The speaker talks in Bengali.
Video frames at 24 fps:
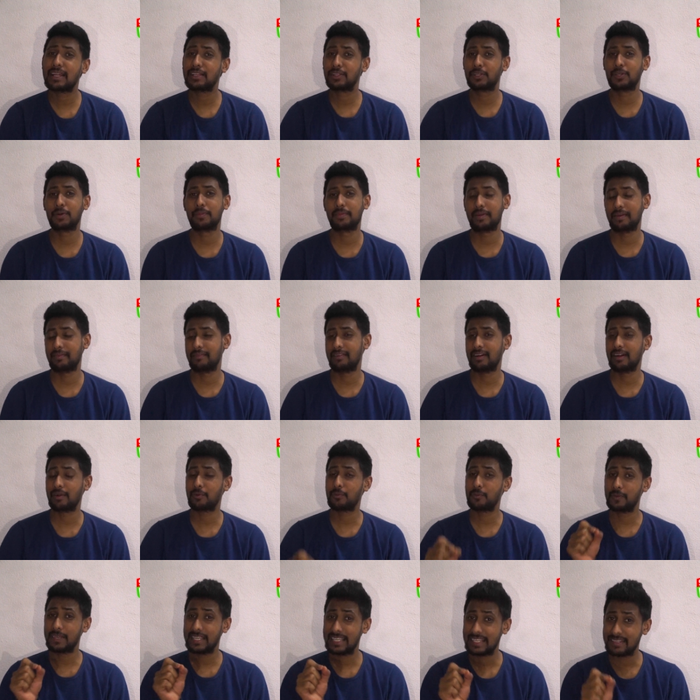মাধ্যমে বা
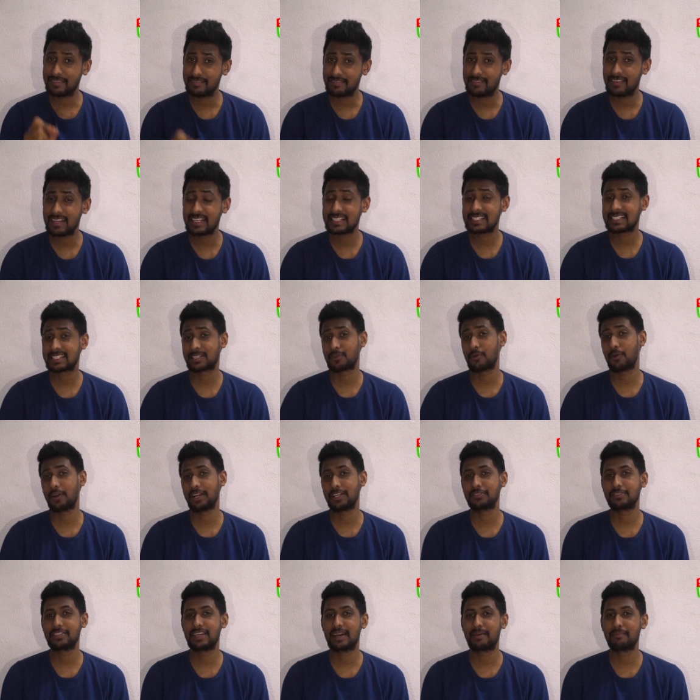কোনো ইনভেস্ট করে
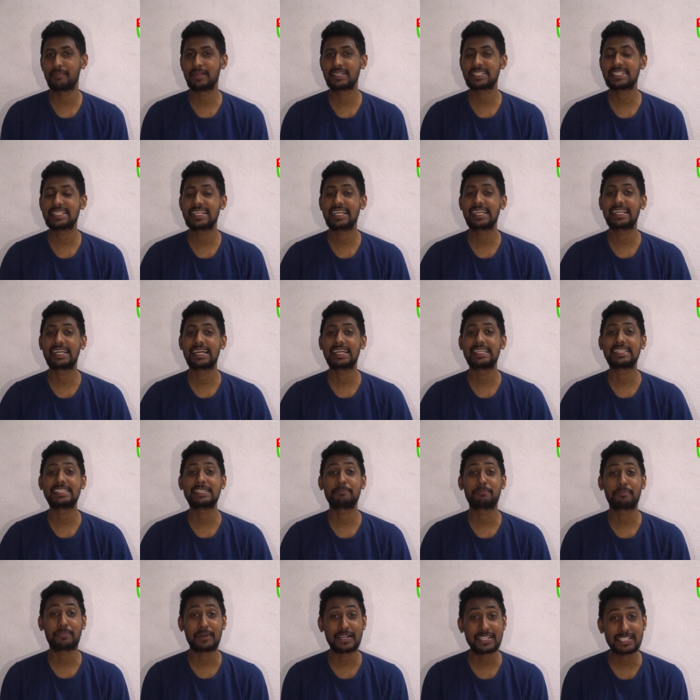যদি আমরা সেই
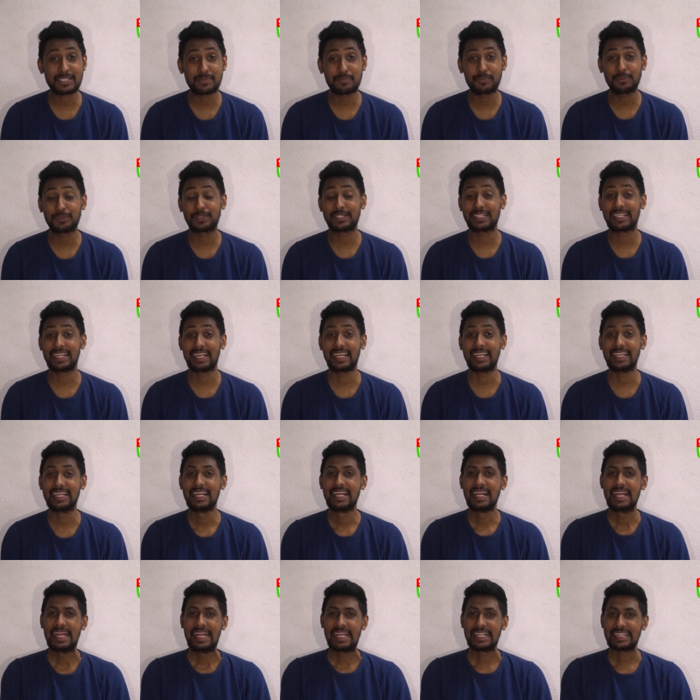কান্ট্রির পাসপোর্ট নেই
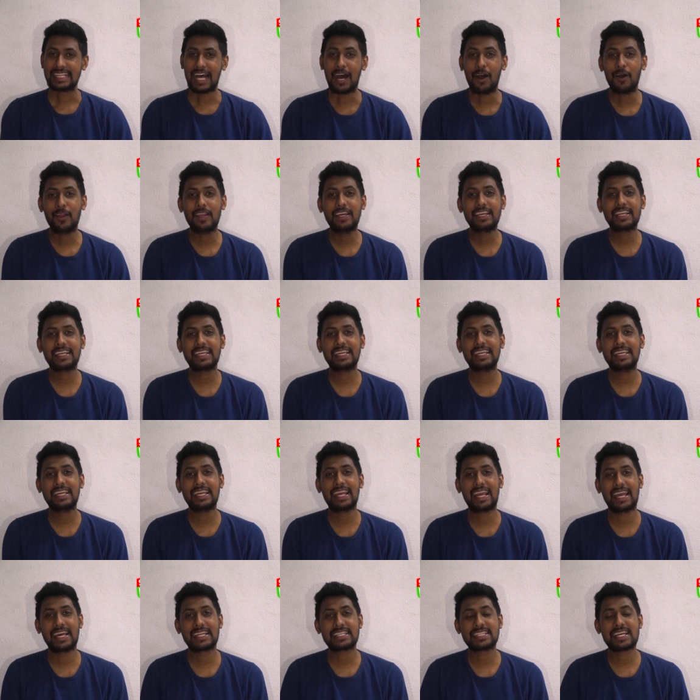তাহলে কি
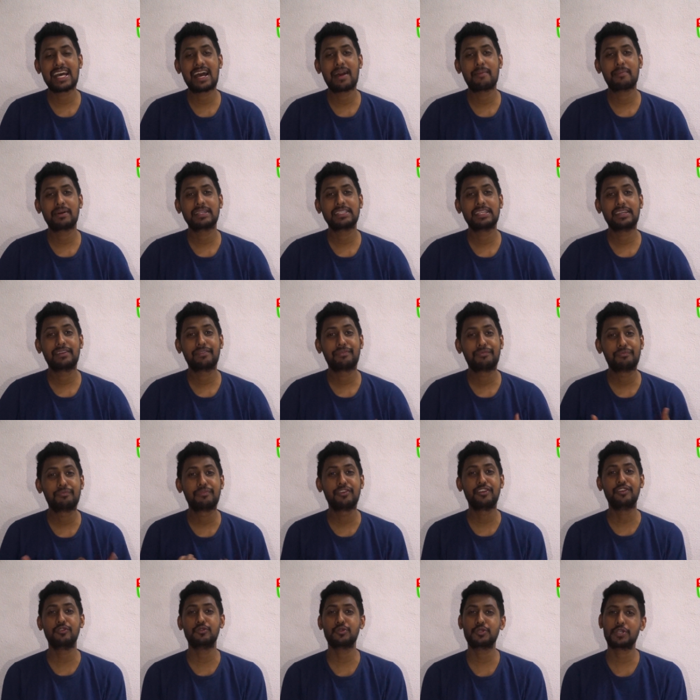এটা আমাদের
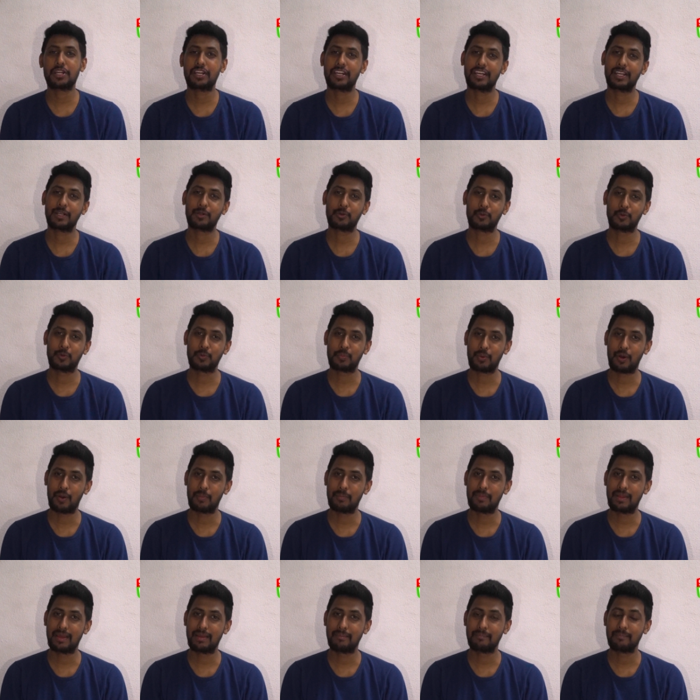ফিউচারে কোনো
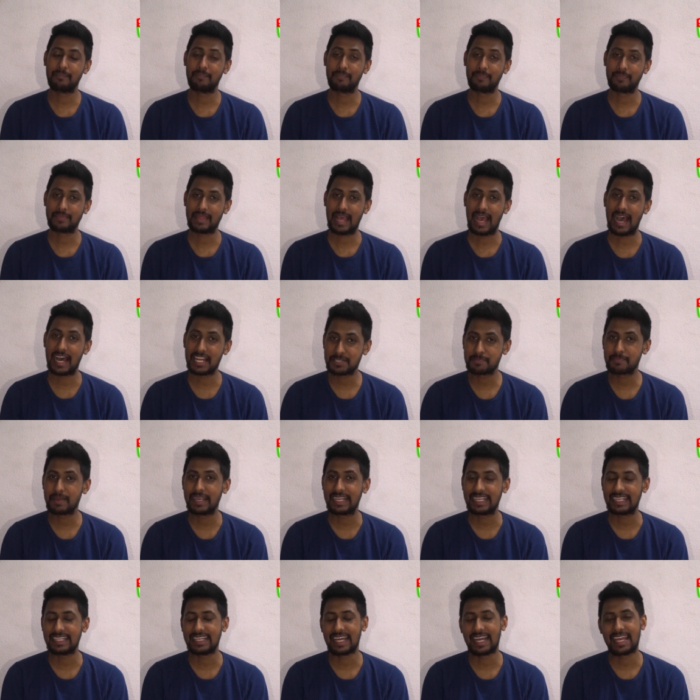প্রবলেম আসবে
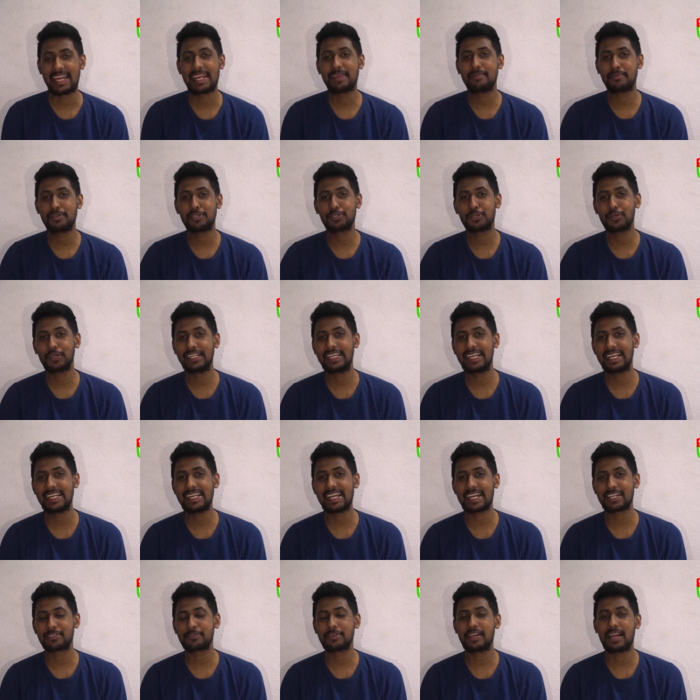কিনা এই বিষয় নিয়েই
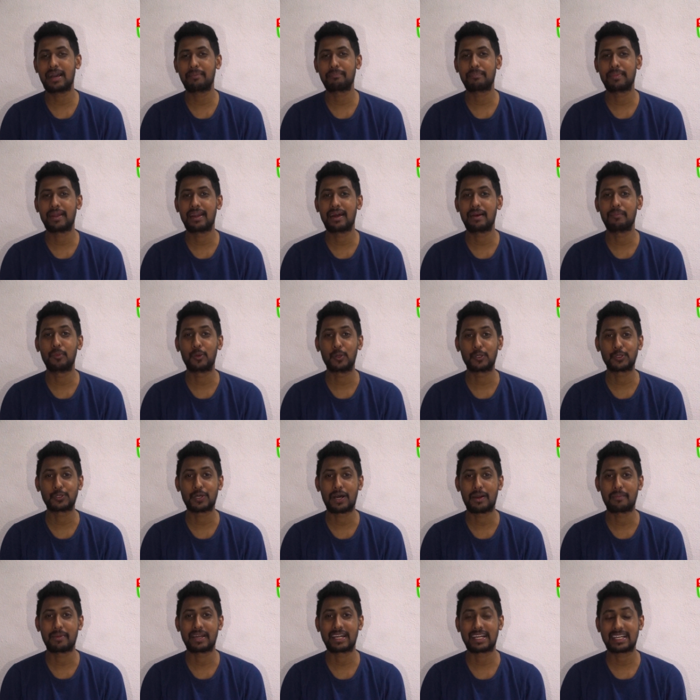অ্যাকচুয়ালি আপনারা মূলত
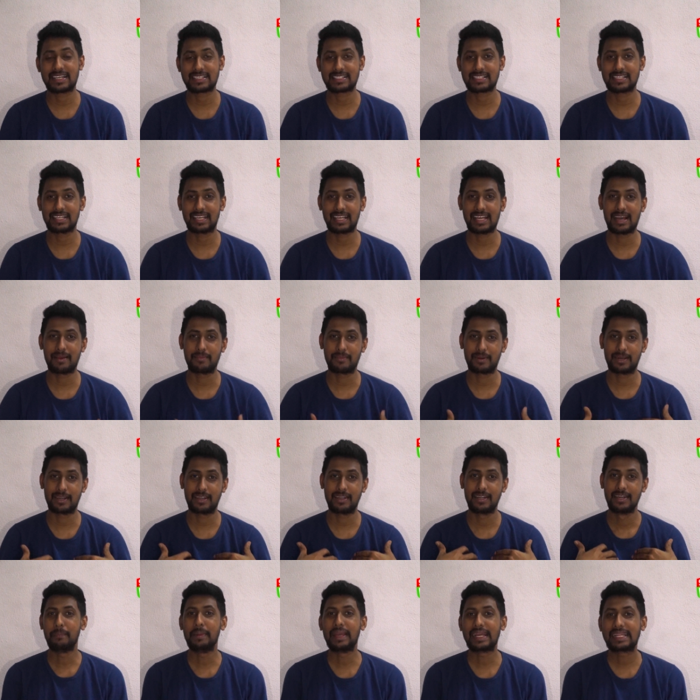আমার কাছ থেকে আমার
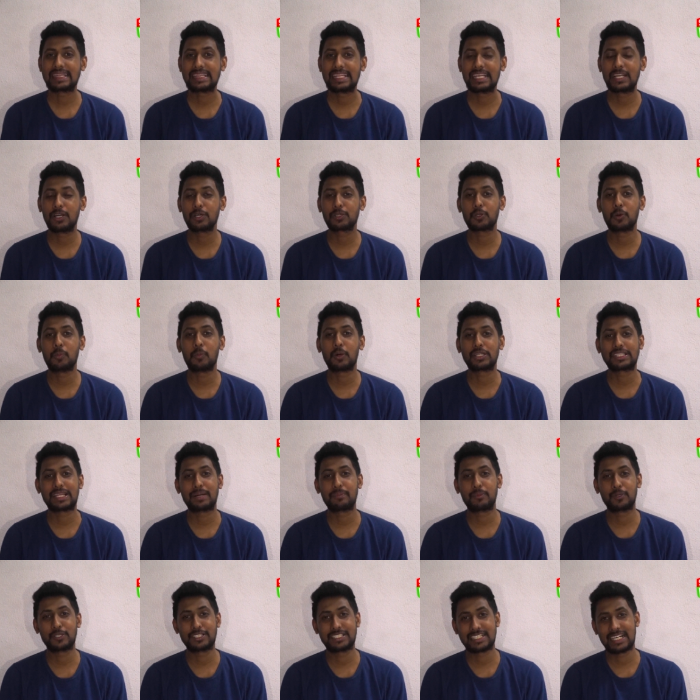ব্যক্তিগত
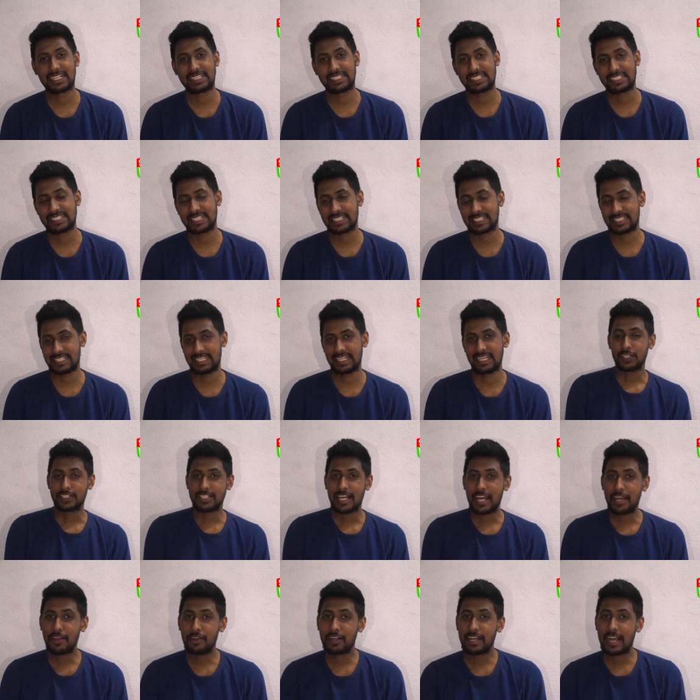মতামত জানতে যাচ্ছে তো
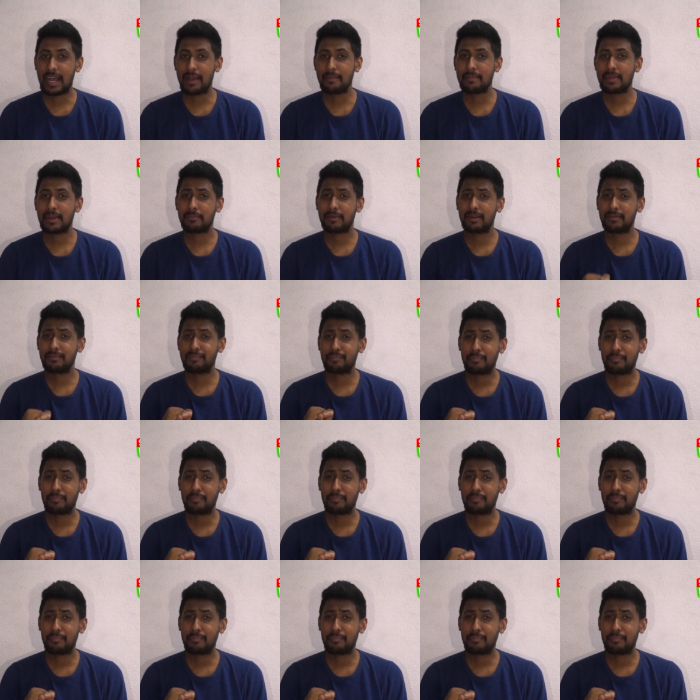যাই হোক আমি আমার